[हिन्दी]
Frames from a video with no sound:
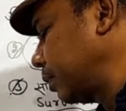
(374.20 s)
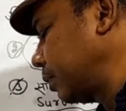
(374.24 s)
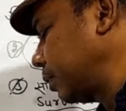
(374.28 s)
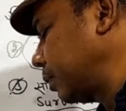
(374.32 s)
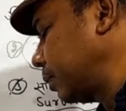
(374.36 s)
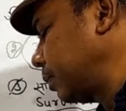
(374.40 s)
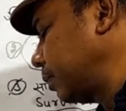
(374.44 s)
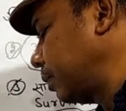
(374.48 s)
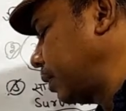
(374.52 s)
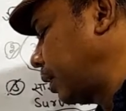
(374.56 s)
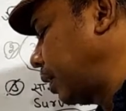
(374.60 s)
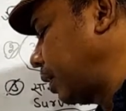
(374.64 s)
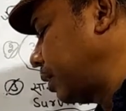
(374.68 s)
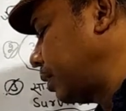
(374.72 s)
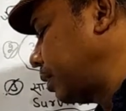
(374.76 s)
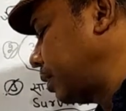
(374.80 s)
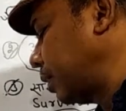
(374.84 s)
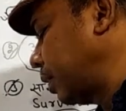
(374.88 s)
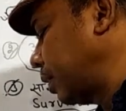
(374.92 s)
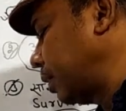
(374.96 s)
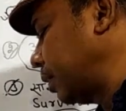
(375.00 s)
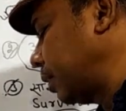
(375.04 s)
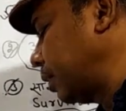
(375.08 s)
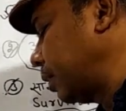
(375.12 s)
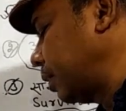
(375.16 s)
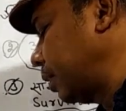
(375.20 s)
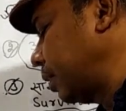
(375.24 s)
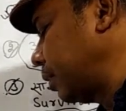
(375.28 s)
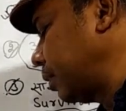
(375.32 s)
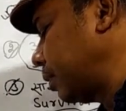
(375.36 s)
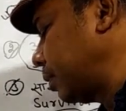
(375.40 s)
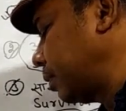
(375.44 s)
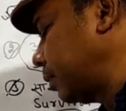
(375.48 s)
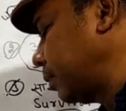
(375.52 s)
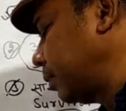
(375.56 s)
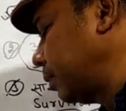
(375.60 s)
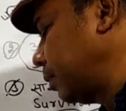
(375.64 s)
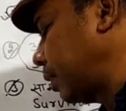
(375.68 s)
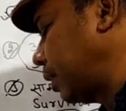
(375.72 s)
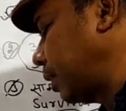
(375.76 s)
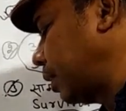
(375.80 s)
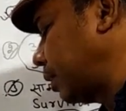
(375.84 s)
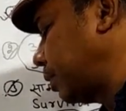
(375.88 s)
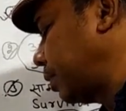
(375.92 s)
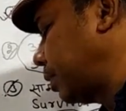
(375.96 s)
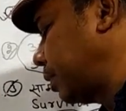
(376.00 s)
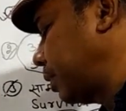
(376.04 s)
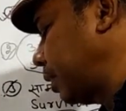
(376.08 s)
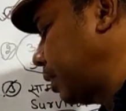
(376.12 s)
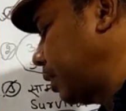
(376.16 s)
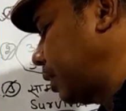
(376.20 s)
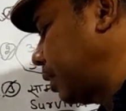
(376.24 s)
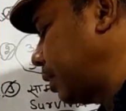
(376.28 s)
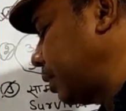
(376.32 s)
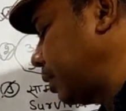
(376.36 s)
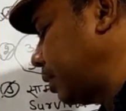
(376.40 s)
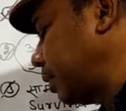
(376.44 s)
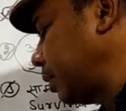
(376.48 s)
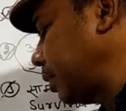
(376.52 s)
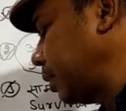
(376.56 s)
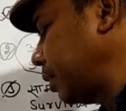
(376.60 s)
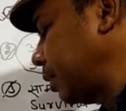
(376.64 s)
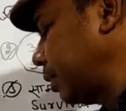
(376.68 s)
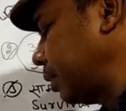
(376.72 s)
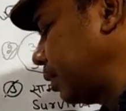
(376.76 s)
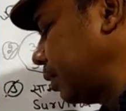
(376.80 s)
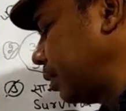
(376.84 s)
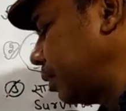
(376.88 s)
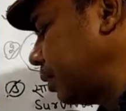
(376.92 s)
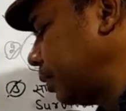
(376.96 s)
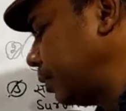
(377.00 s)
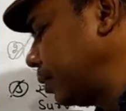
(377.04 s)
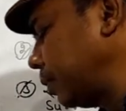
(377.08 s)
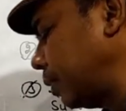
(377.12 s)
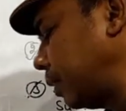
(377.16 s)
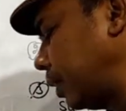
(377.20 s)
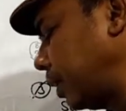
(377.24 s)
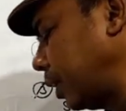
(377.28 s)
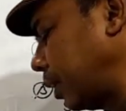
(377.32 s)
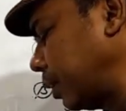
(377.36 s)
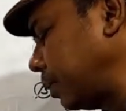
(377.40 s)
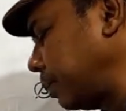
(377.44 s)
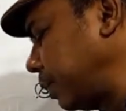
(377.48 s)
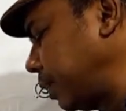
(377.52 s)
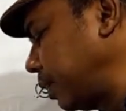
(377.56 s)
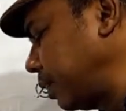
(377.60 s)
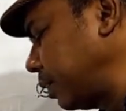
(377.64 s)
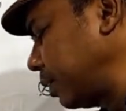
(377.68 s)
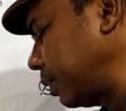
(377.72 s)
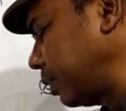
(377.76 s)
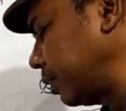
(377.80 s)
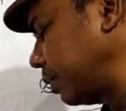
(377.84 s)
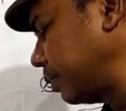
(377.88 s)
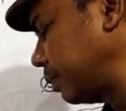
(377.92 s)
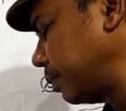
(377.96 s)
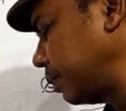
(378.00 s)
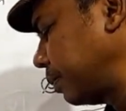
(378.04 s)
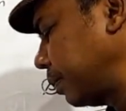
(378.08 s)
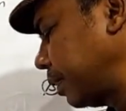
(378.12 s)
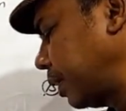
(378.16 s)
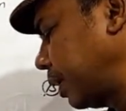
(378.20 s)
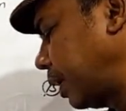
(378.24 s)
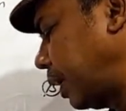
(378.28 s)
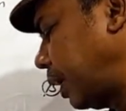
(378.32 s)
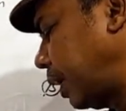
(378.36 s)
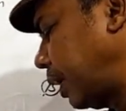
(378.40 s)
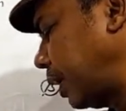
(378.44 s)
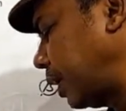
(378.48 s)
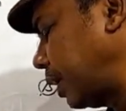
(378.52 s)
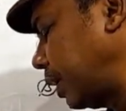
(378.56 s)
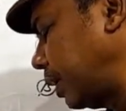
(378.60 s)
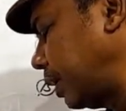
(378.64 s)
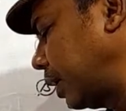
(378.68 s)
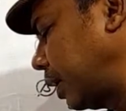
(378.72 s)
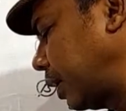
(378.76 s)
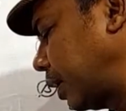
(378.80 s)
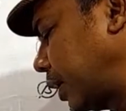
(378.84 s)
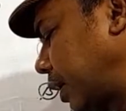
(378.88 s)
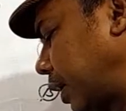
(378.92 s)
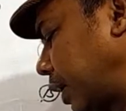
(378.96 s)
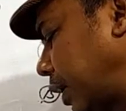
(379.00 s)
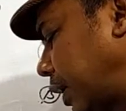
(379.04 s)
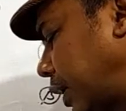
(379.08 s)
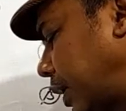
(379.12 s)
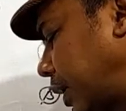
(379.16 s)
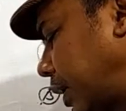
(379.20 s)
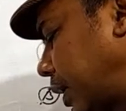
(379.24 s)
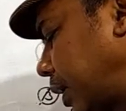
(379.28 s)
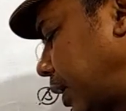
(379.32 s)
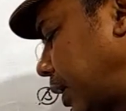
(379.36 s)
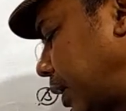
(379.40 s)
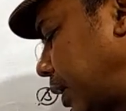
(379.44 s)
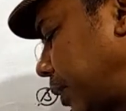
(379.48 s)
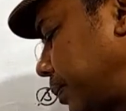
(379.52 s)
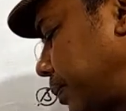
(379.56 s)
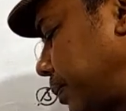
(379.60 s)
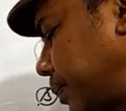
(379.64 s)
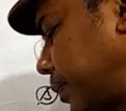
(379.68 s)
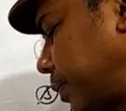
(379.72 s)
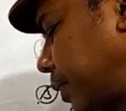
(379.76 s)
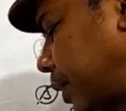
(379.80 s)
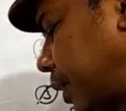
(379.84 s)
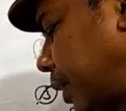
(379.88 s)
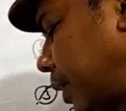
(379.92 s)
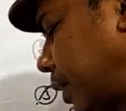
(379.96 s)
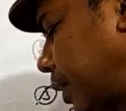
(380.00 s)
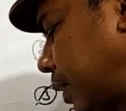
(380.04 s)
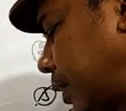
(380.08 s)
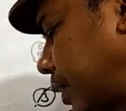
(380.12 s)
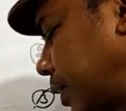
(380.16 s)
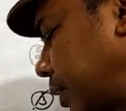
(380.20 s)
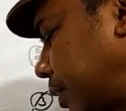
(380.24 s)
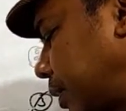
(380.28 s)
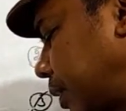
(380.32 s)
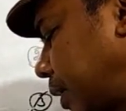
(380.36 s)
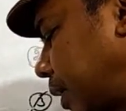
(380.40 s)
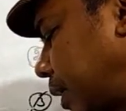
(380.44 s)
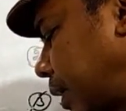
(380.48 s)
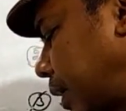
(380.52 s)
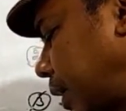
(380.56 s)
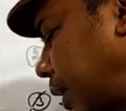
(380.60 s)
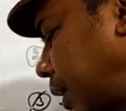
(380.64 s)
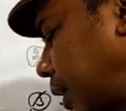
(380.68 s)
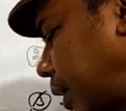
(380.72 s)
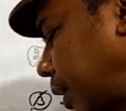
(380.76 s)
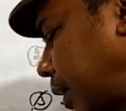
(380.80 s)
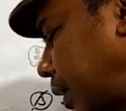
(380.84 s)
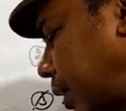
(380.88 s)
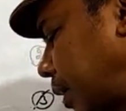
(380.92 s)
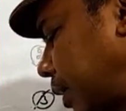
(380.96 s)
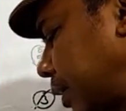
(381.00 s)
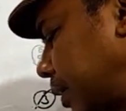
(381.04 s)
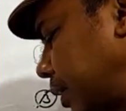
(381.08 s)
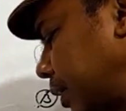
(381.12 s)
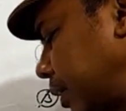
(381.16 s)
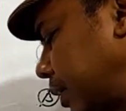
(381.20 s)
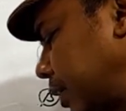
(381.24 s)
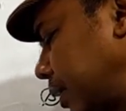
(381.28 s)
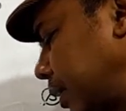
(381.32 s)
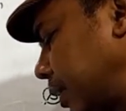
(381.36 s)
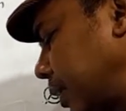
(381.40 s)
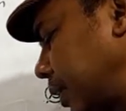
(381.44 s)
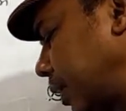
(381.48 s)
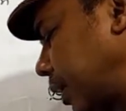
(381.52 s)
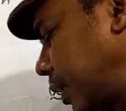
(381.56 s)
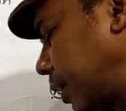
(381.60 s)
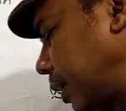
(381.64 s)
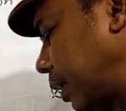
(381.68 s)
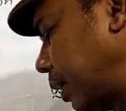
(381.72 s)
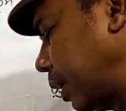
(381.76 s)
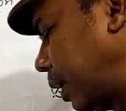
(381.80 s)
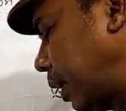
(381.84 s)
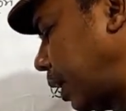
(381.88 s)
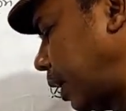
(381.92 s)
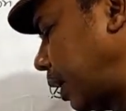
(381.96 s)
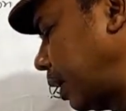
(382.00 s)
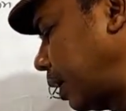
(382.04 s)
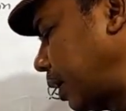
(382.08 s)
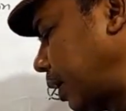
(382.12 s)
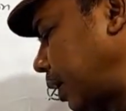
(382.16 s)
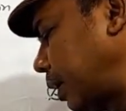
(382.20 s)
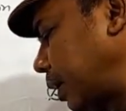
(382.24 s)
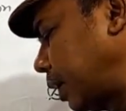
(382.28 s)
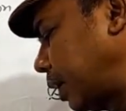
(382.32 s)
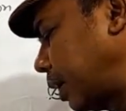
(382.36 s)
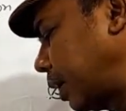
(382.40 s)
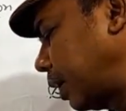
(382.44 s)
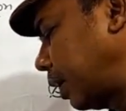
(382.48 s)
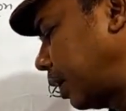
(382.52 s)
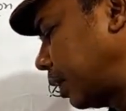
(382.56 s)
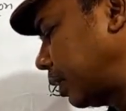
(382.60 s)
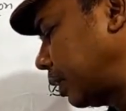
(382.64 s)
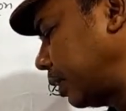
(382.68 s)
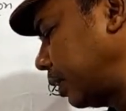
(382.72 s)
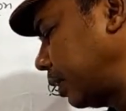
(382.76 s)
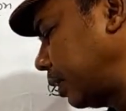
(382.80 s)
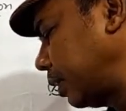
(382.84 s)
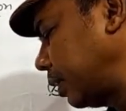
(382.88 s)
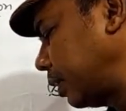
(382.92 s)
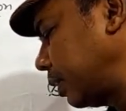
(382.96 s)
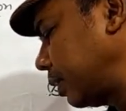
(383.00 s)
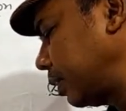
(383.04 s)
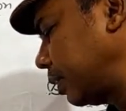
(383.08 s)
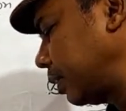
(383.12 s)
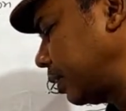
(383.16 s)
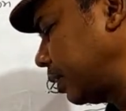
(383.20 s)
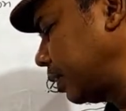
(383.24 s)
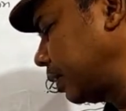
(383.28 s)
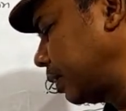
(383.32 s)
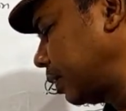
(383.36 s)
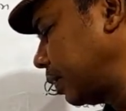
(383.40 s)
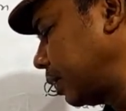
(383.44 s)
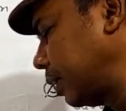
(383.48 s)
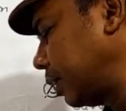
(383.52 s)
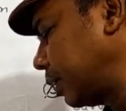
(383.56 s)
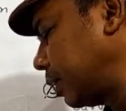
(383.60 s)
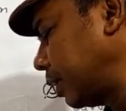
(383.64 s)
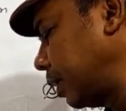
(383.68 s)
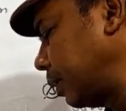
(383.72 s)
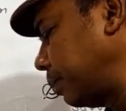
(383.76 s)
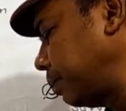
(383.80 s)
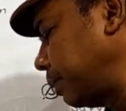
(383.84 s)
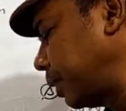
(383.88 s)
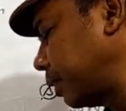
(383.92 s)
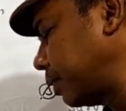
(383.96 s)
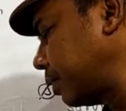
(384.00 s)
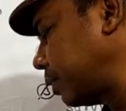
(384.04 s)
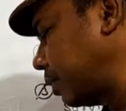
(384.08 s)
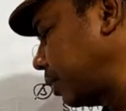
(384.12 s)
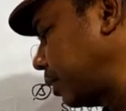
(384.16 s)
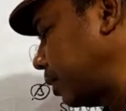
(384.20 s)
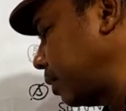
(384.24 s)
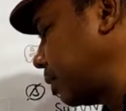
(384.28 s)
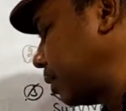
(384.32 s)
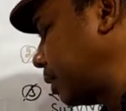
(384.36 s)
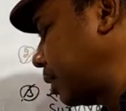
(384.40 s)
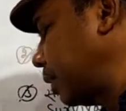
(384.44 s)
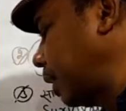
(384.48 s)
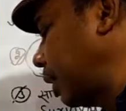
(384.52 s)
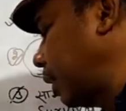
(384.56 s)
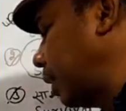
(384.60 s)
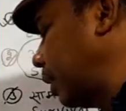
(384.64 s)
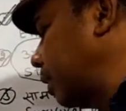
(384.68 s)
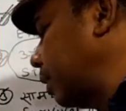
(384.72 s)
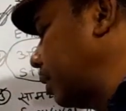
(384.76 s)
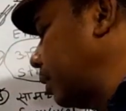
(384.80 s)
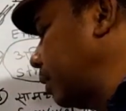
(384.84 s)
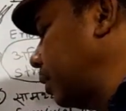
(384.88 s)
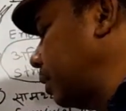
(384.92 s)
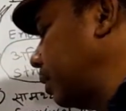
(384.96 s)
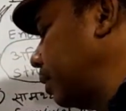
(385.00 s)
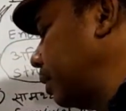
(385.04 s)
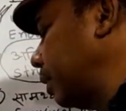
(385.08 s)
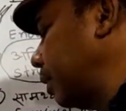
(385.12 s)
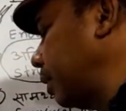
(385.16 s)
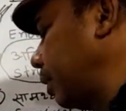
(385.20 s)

गुना छत्तीस गुना छः जो लगभग आठ हज़ार के आएगा पूरा अंक इस तरह का आएगा यानी आठ हज़ार हाथी कितना वर्ष क्रॉस किया तो